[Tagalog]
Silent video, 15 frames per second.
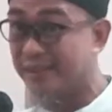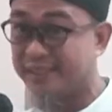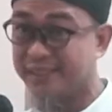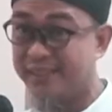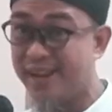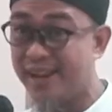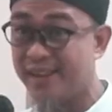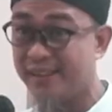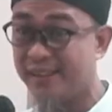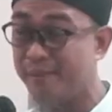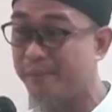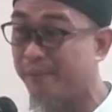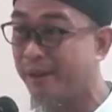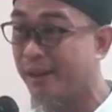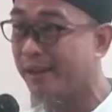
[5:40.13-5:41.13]
Kasjay,
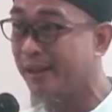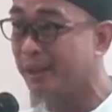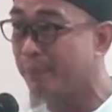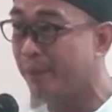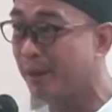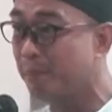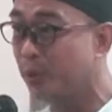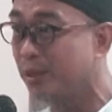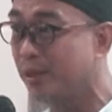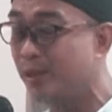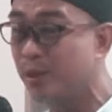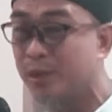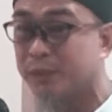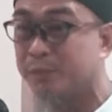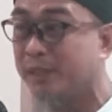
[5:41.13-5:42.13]
tirik na ti panagbutang
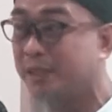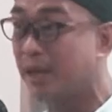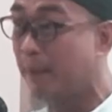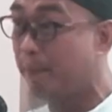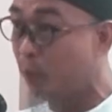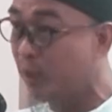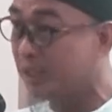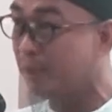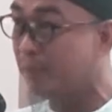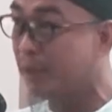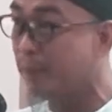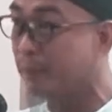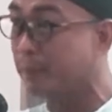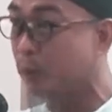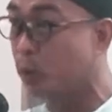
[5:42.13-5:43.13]
nyo, kas may isang nga pulis nga
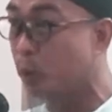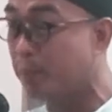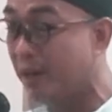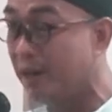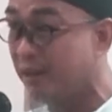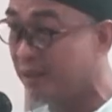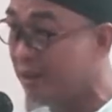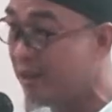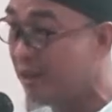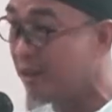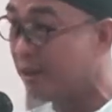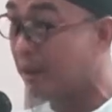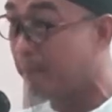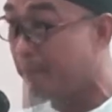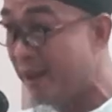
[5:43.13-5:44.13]
mangipat patong pal, iti
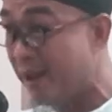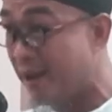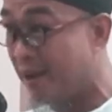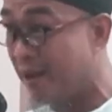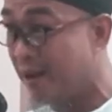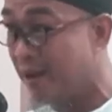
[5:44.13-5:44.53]
kapya.